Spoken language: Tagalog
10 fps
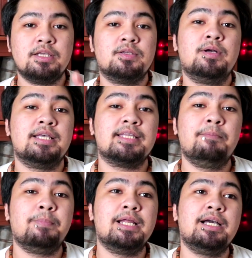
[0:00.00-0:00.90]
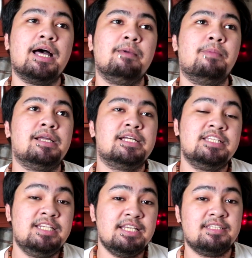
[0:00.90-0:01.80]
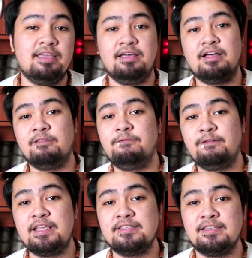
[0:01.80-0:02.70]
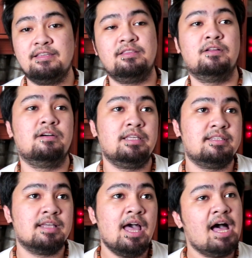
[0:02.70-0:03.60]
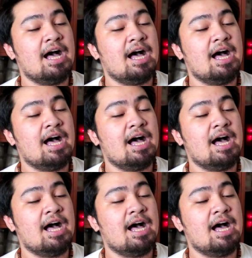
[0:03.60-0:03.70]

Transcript: Okay, so guys, ang pinagkaiba ng G-Sync at FreeSync now is